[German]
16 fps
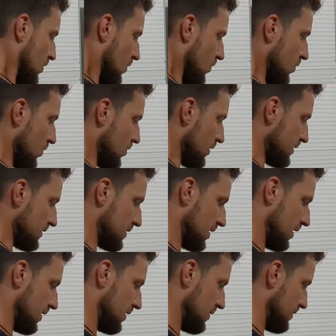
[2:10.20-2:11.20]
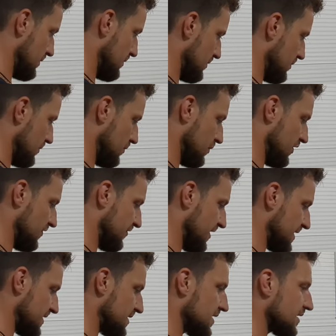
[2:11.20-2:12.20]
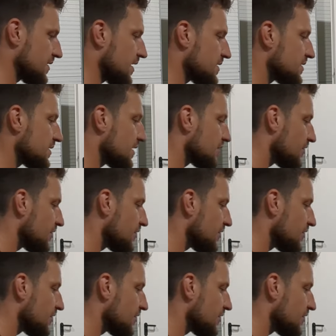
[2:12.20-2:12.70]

und befestigt das dann